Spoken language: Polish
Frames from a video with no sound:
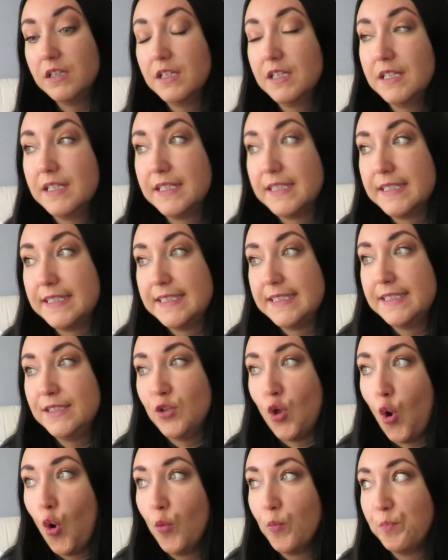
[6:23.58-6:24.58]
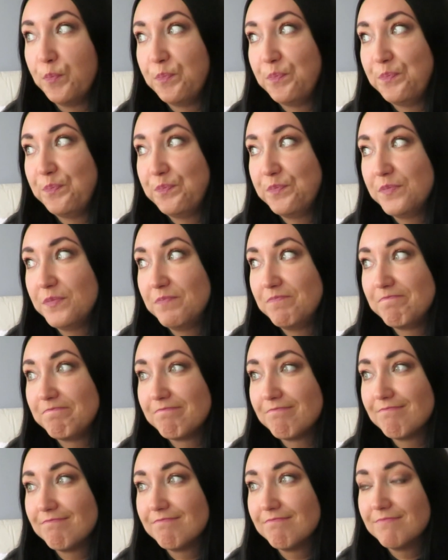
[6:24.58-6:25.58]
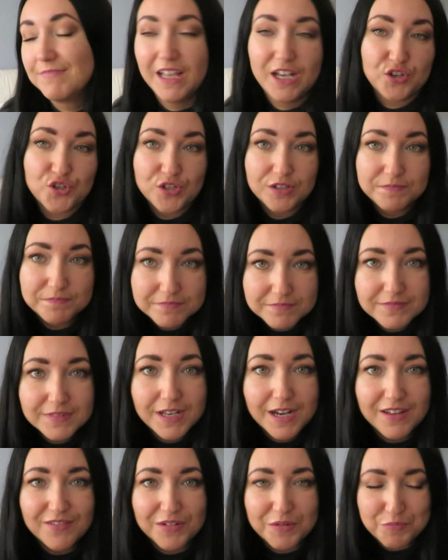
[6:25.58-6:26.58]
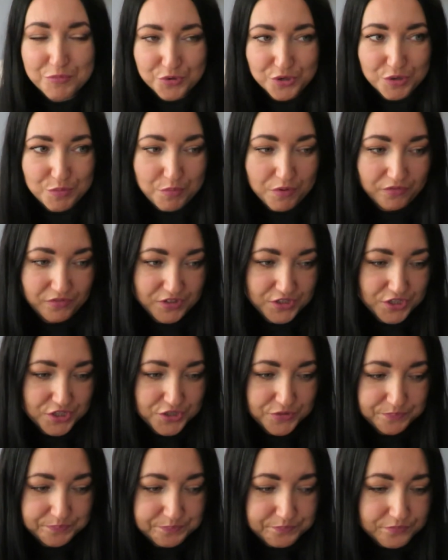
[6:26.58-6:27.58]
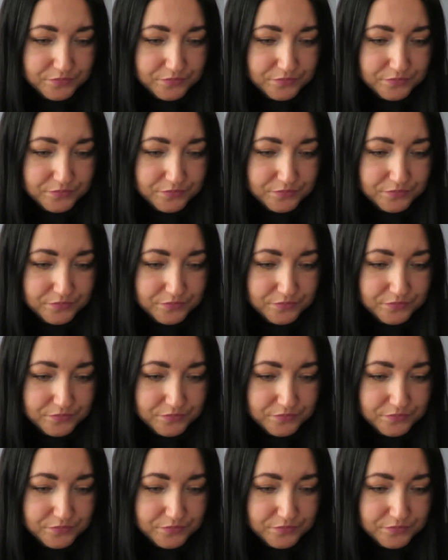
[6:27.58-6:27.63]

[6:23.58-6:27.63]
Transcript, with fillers: e, no, także tyle Wam mogę powiedzieć.